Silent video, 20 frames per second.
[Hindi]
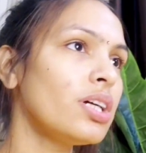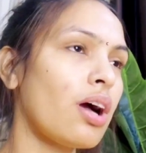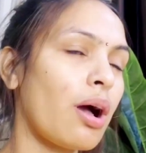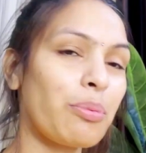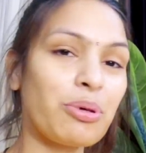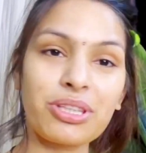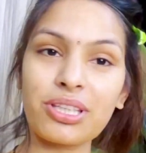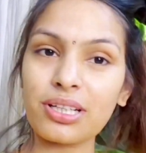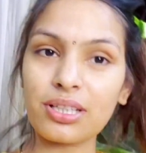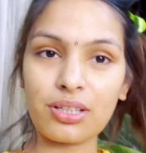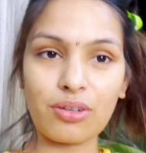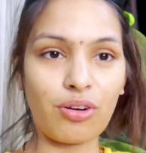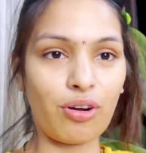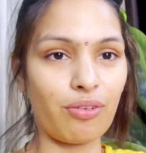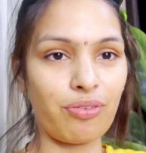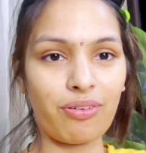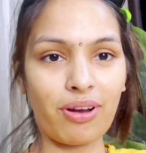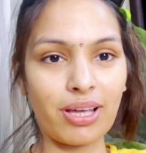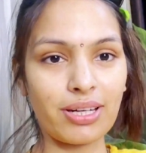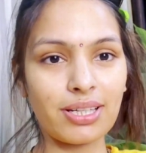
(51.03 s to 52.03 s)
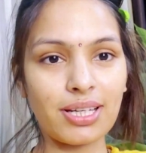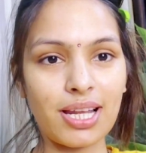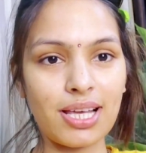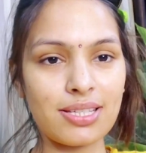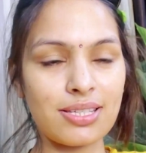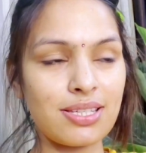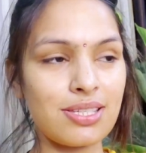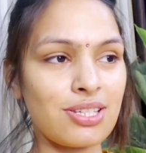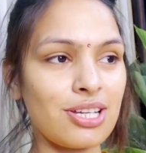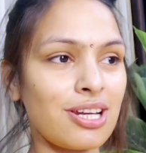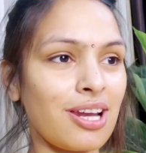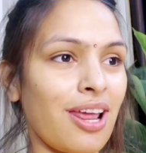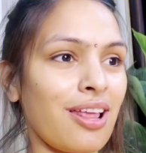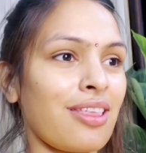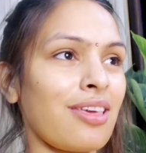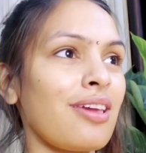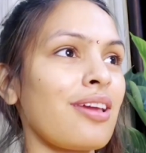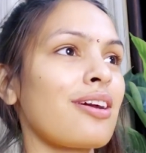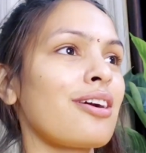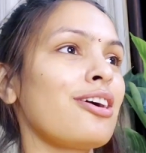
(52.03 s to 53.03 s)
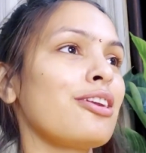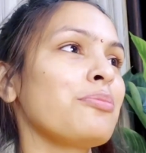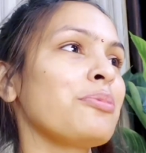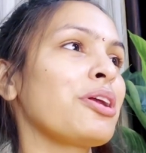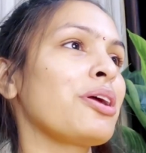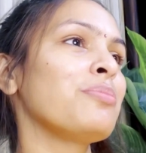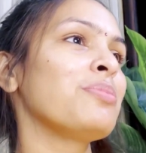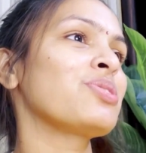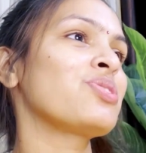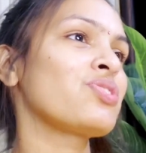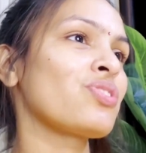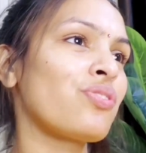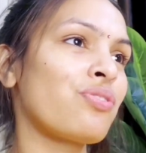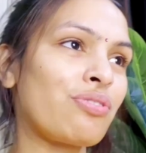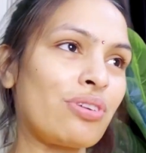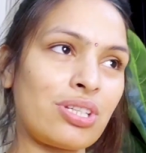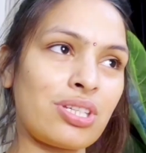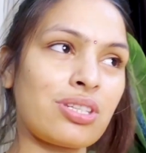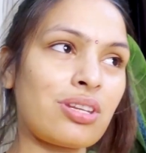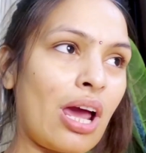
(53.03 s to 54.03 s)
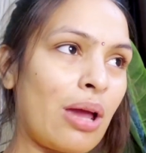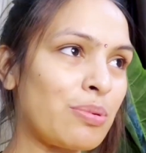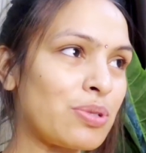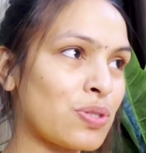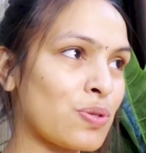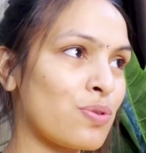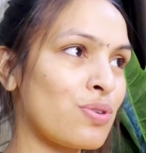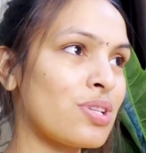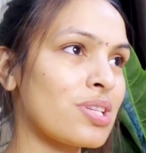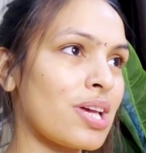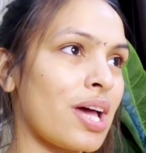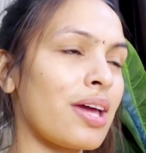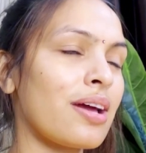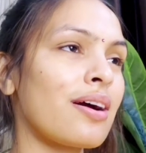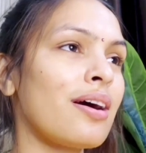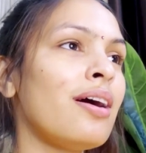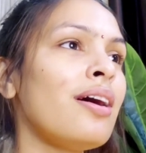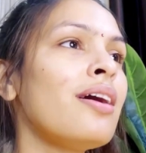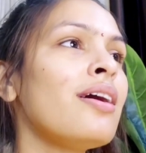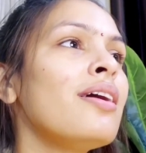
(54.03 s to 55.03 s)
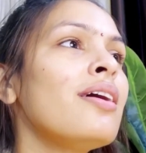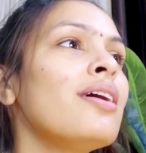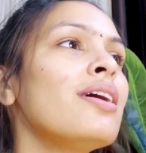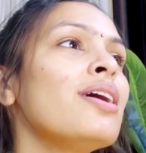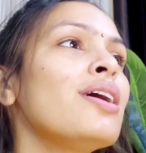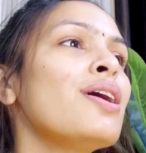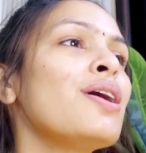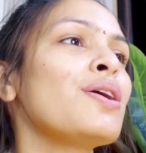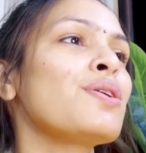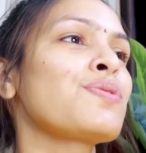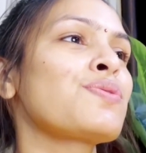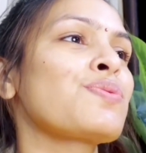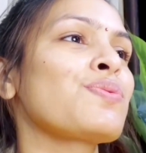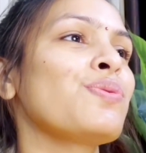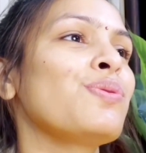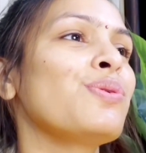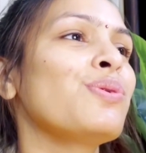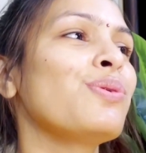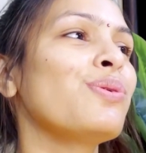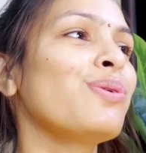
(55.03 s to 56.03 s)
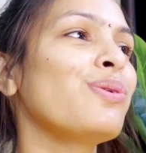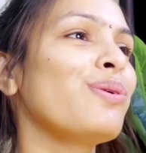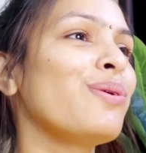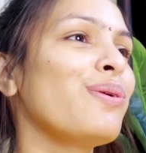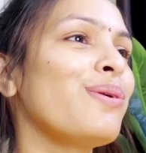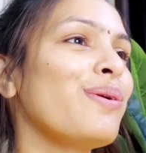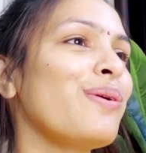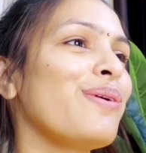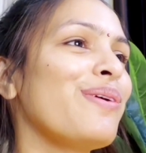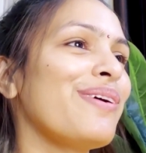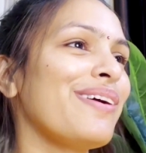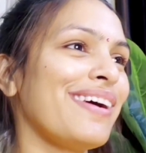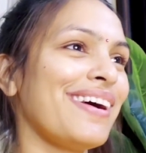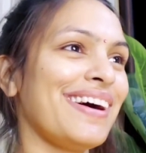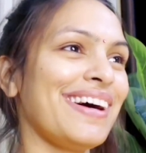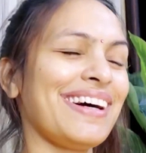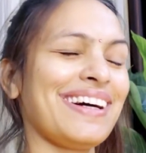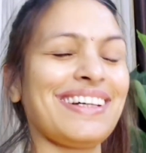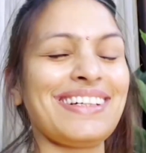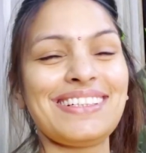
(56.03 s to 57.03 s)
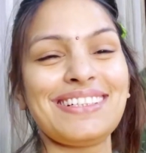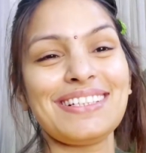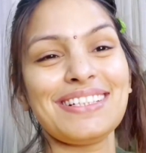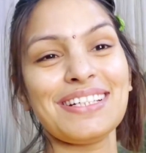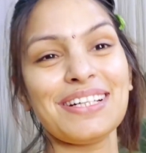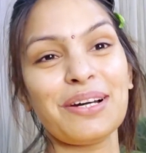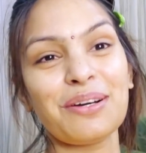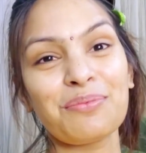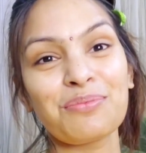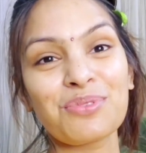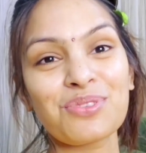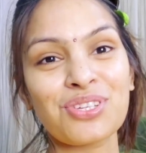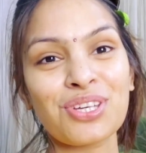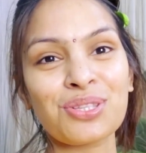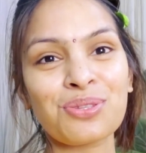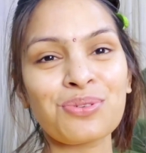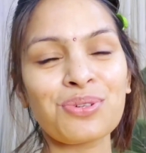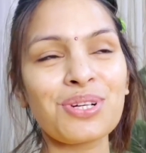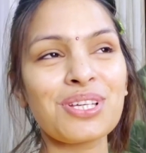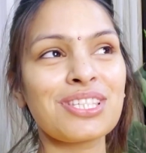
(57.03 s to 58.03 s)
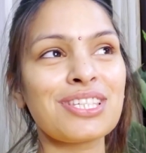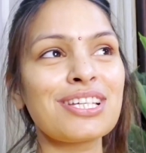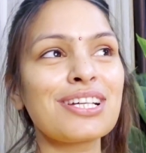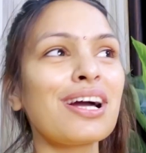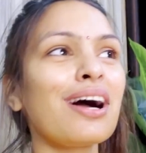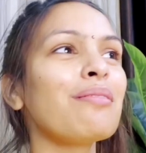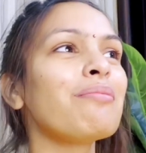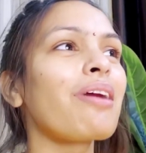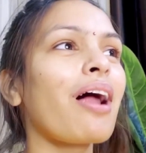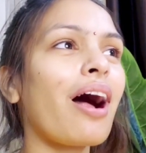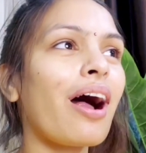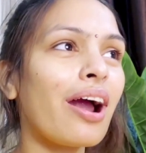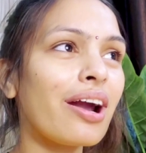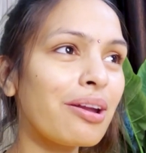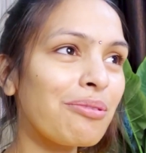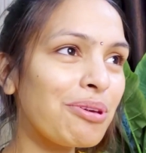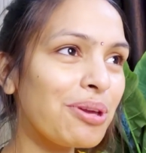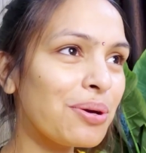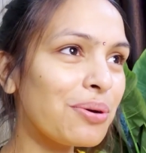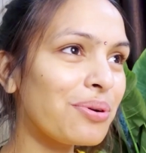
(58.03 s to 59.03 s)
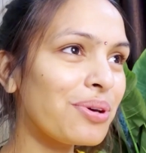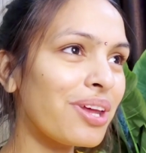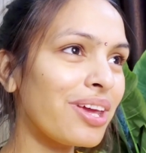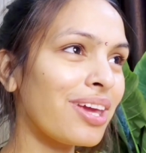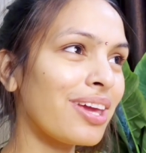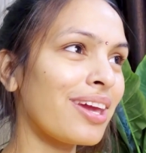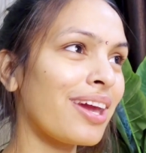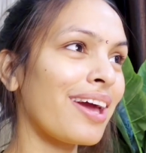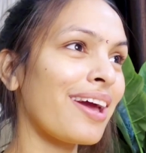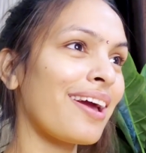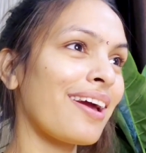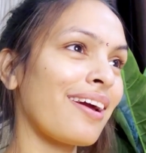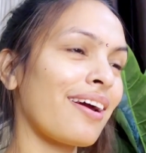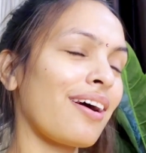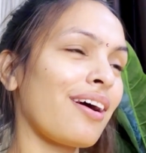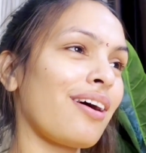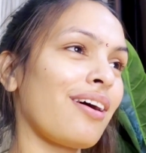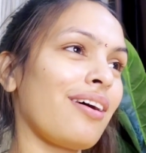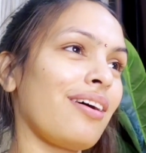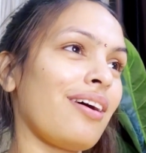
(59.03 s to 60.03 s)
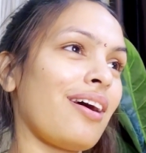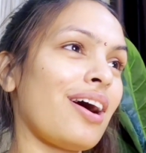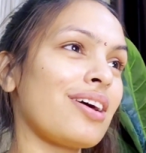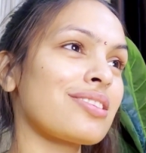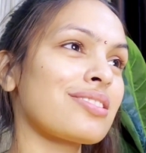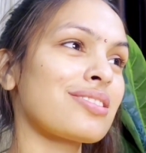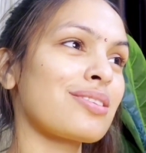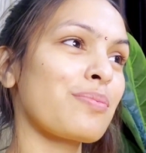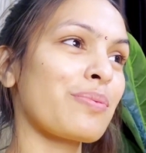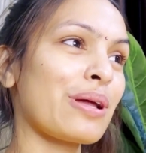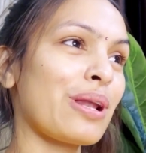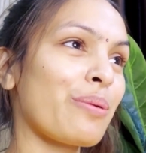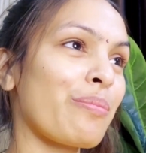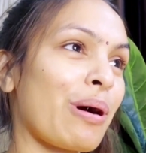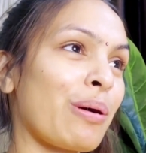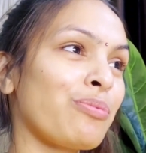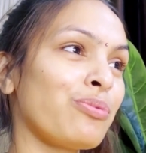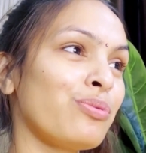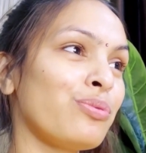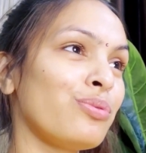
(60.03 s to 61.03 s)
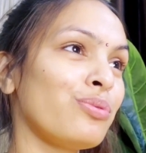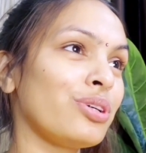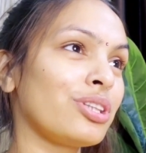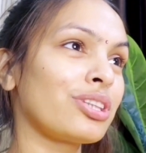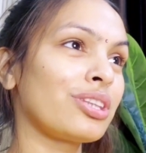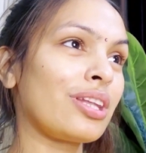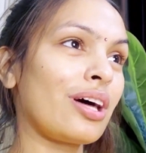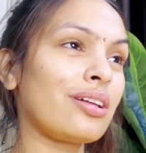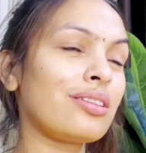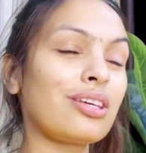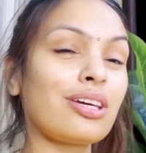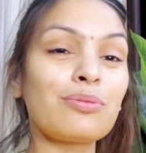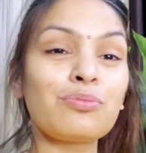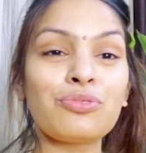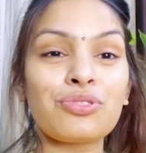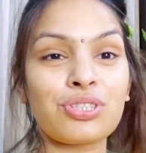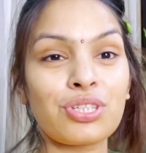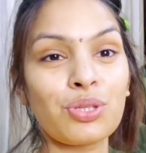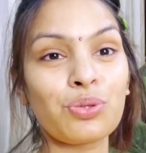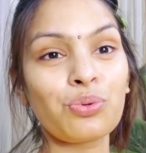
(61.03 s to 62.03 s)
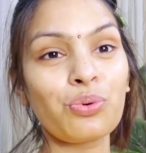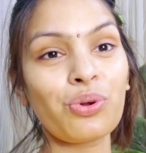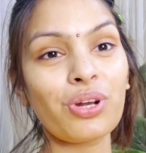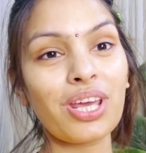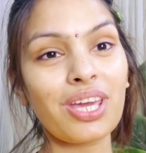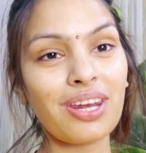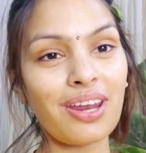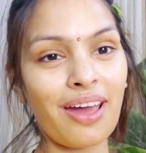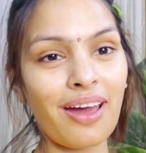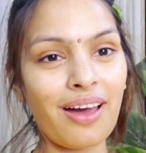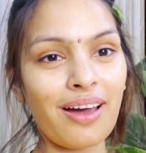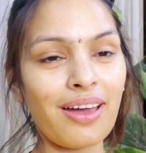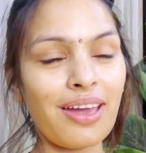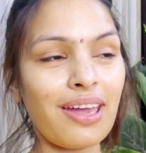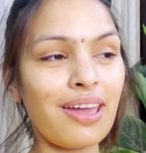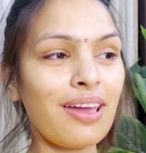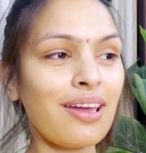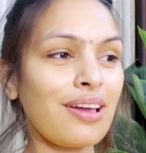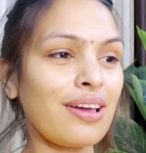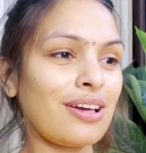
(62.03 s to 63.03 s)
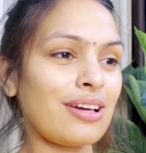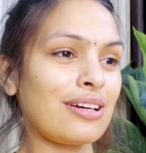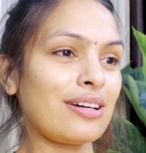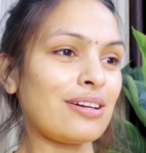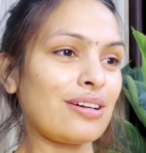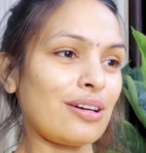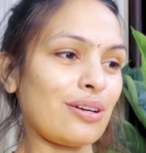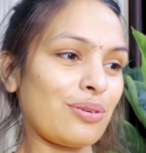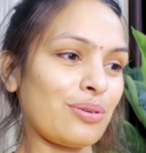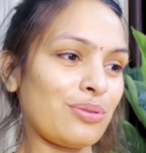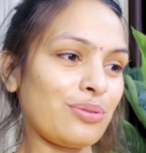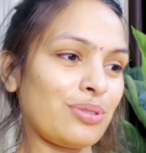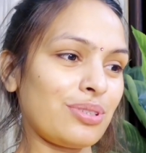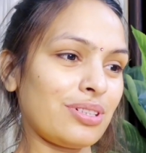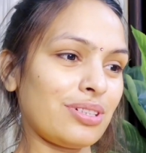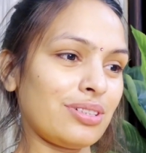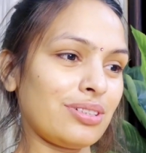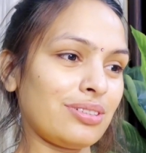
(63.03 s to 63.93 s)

अभी तक ऑफलाइन क्लासेस चल रही थी कल मेरा बच्चा फर्स्ट टाइम स्कूल जाएगा सो so, मुझे थोड़ी सी घबराहट भी हो रही है आज से पहले बाबू इतना देर मुझसे दूर नहीं रहा है और